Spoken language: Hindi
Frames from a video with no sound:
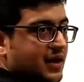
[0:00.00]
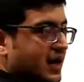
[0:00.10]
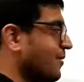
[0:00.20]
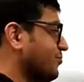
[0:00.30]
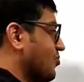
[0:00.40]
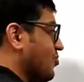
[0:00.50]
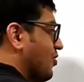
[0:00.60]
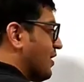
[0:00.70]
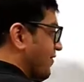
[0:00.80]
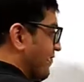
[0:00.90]
अब तुम
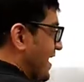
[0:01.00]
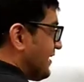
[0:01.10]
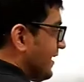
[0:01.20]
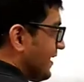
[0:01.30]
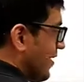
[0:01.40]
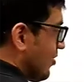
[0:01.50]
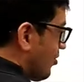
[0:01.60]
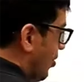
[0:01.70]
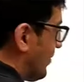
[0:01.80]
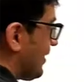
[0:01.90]
कहोगे रिफ्लेक्टेड रे और नॉर्मल